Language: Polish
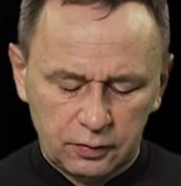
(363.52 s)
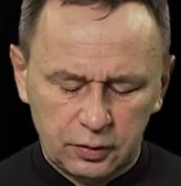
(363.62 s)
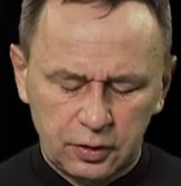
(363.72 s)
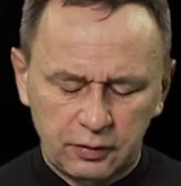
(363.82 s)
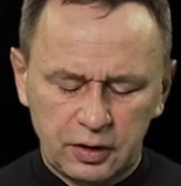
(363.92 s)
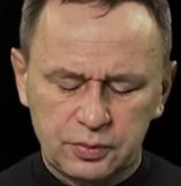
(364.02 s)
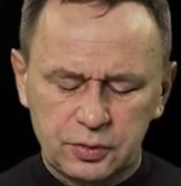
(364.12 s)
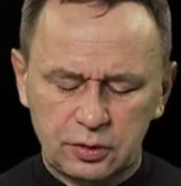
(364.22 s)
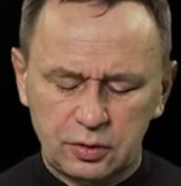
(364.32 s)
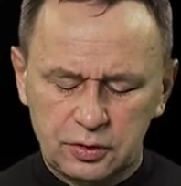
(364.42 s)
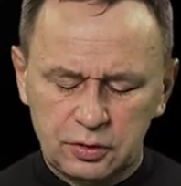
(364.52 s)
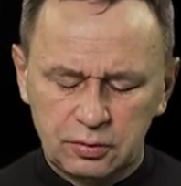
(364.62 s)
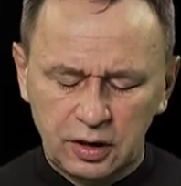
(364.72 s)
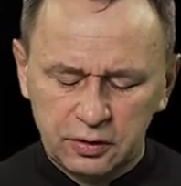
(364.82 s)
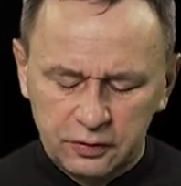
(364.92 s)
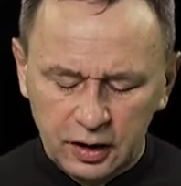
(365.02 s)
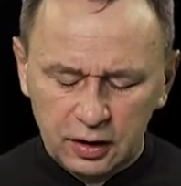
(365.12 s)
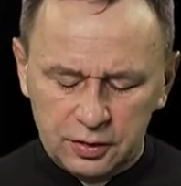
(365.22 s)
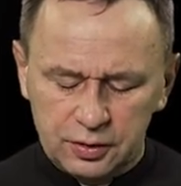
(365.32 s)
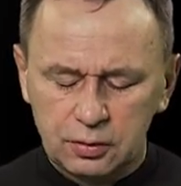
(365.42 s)
ponieważ przynosił
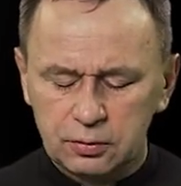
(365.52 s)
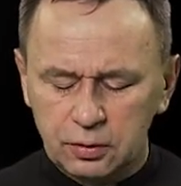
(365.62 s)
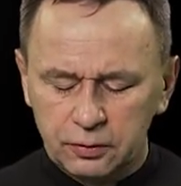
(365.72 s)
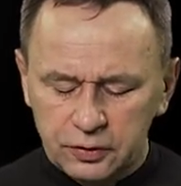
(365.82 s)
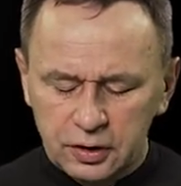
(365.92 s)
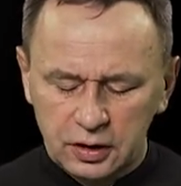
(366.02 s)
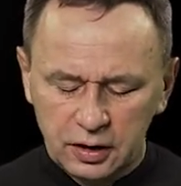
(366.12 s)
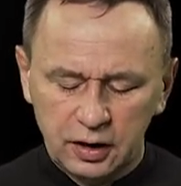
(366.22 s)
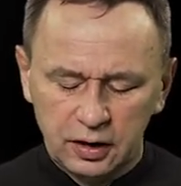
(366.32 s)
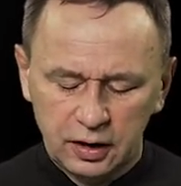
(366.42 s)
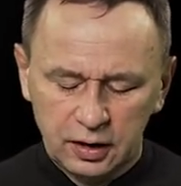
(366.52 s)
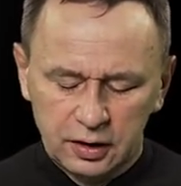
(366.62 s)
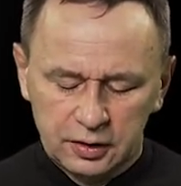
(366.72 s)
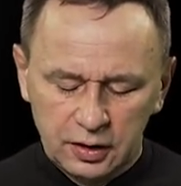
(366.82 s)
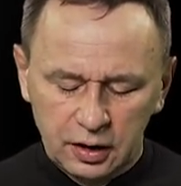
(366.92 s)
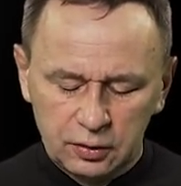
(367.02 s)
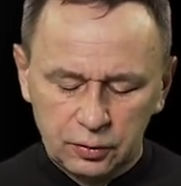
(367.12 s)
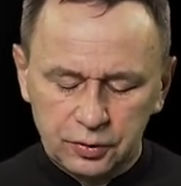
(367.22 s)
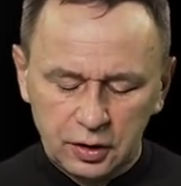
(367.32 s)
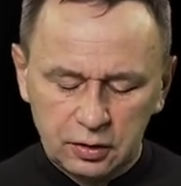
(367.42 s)
największą nowinę,
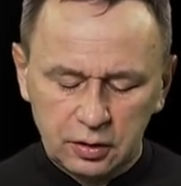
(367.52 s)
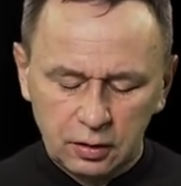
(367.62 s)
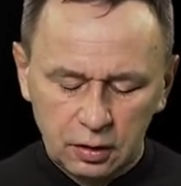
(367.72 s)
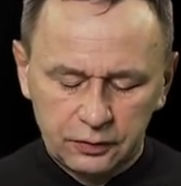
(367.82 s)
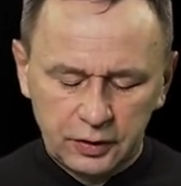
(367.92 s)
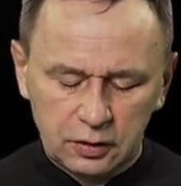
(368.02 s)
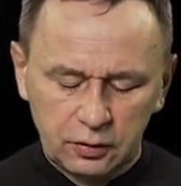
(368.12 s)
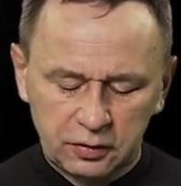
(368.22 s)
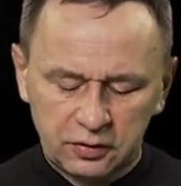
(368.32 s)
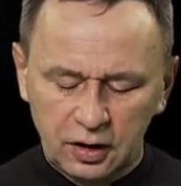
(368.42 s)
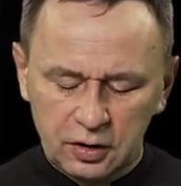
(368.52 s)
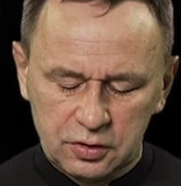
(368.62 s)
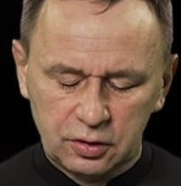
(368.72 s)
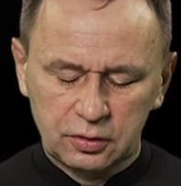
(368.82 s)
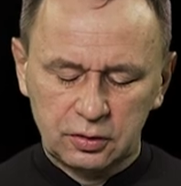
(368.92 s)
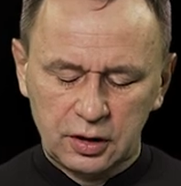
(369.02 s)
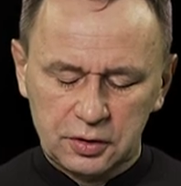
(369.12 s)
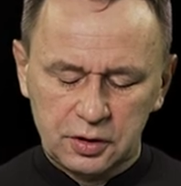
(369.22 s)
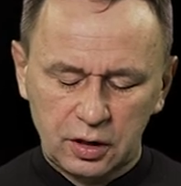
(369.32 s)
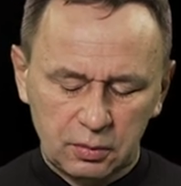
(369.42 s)
jaką kiedykolwiek dostarczono na
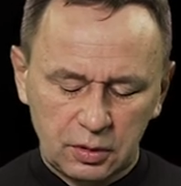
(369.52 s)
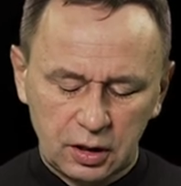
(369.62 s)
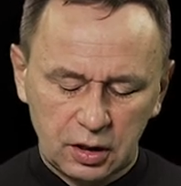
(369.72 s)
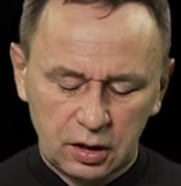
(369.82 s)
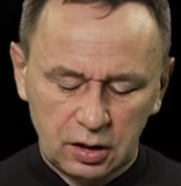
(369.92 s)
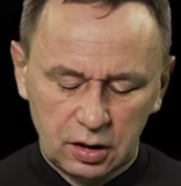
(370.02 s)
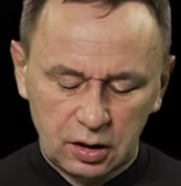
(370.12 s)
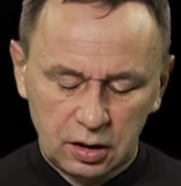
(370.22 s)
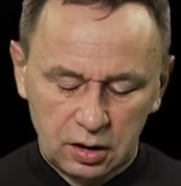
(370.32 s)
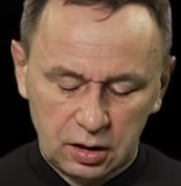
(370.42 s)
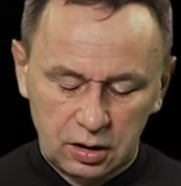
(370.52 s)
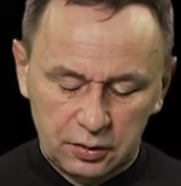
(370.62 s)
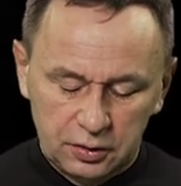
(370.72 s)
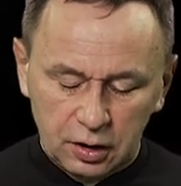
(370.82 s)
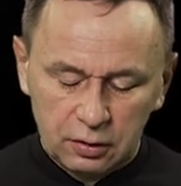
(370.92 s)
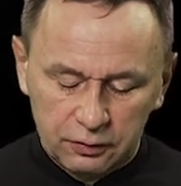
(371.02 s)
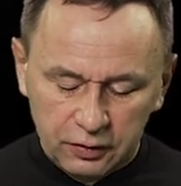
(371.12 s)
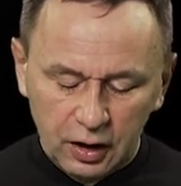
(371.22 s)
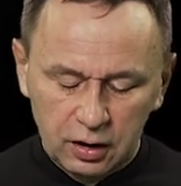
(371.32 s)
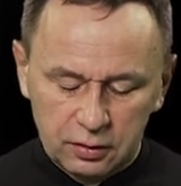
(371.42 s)
ziemię jego
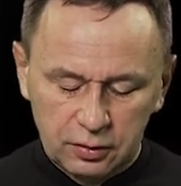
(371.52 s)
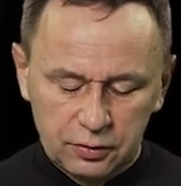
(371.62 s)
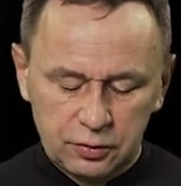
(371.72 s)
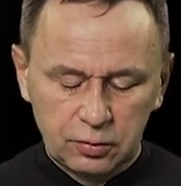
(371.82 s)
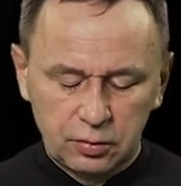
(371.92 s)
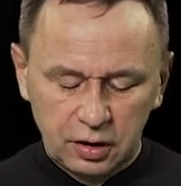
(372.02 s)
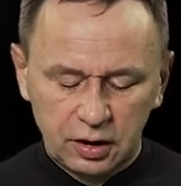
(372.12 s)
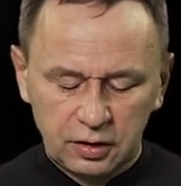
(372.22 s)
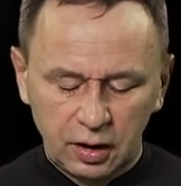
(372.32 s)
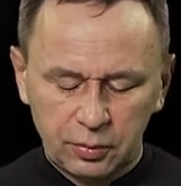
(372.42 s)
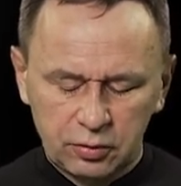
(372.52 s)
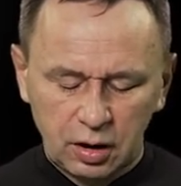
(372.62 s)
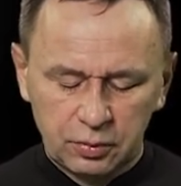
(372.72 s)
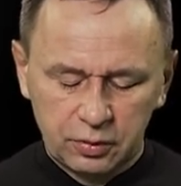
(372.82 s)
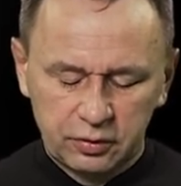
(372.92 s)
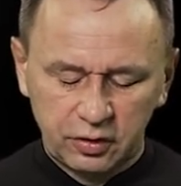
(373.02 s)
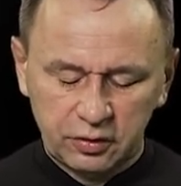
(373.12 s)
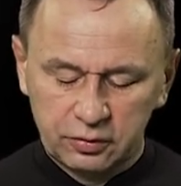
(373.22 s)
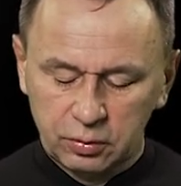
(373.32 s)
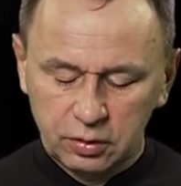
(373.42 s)
wielkość ukryta była pod
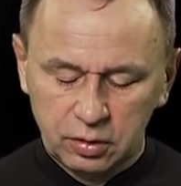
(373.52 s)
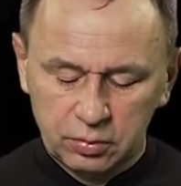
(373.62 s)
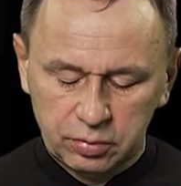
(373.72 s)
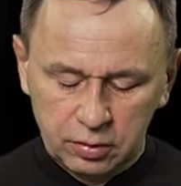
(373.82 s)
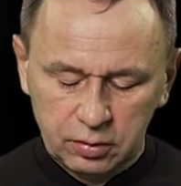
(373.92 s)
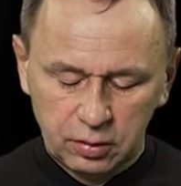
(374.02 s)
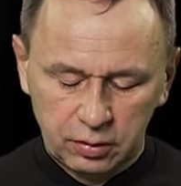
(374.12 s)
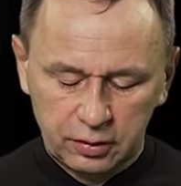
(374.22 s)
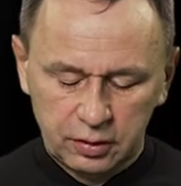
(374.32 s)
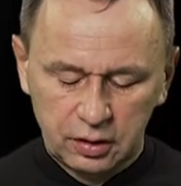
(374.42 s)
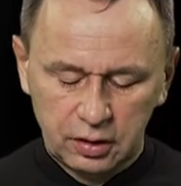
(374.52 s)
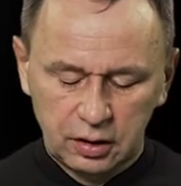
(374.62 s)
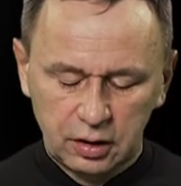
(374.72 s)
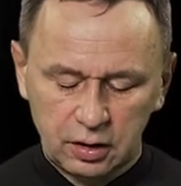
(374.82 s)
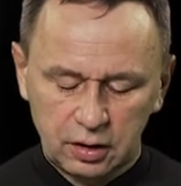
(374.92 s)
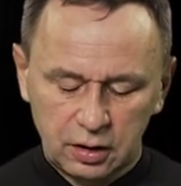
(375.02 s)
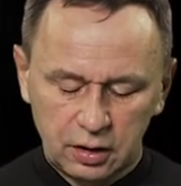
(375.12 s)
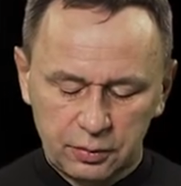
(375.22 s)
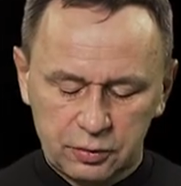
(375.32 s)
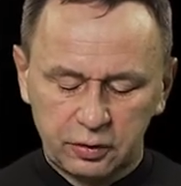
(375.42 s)
zasłoną pokory.
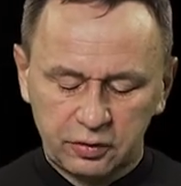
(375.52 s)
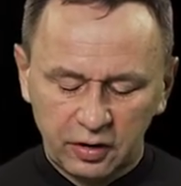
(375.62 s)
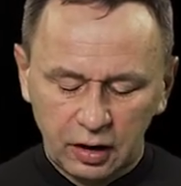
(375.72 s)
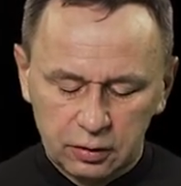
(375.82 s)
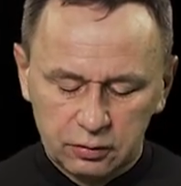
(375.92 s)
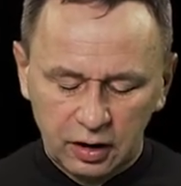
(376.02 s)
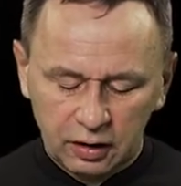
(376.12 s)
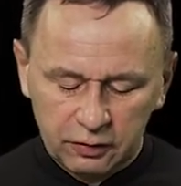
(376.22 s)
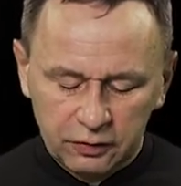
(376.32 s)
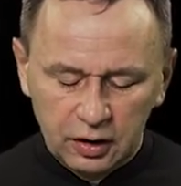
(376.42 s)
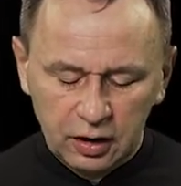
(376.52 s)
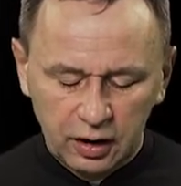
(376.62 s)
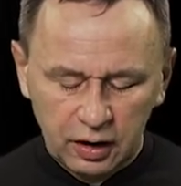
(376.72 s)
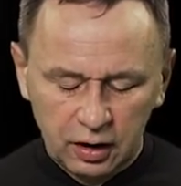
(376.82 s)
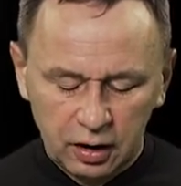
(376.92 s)
Przystanął na chwilę,